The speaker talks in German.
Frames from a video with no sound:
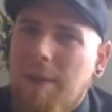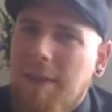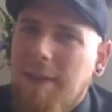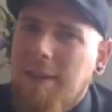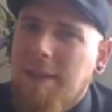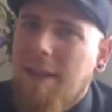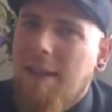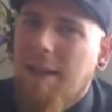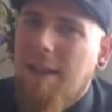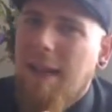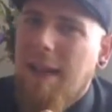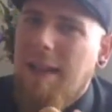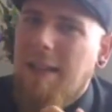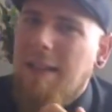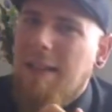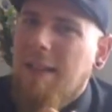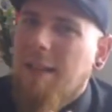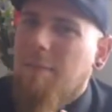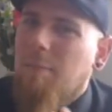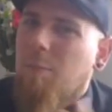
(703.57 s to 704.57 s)
dass er
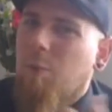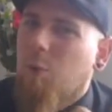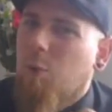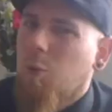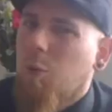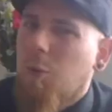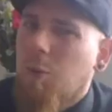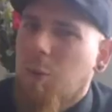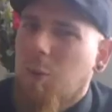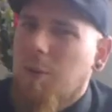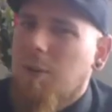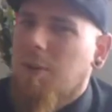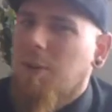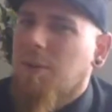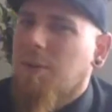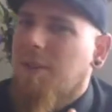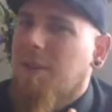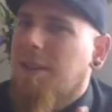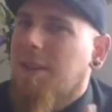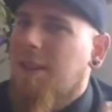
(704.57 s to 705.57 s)
halt
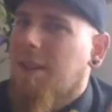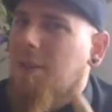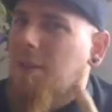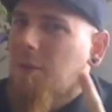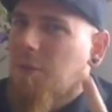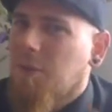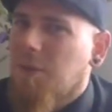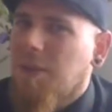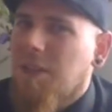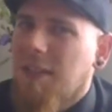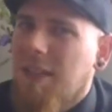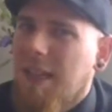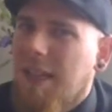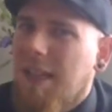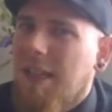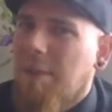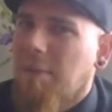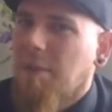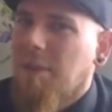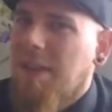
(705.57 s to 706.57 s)
Blutdurst und
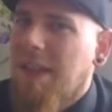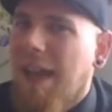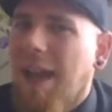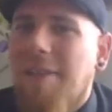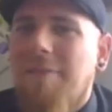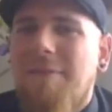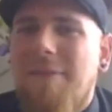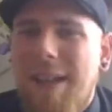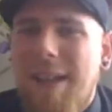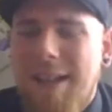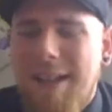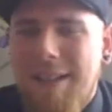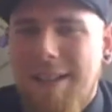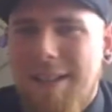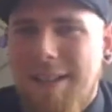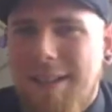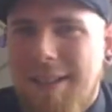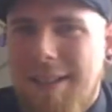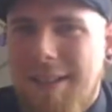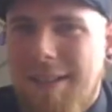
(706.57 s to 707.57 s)
Sensationsgier der modernen
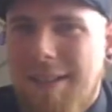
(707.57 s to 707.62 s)
Welt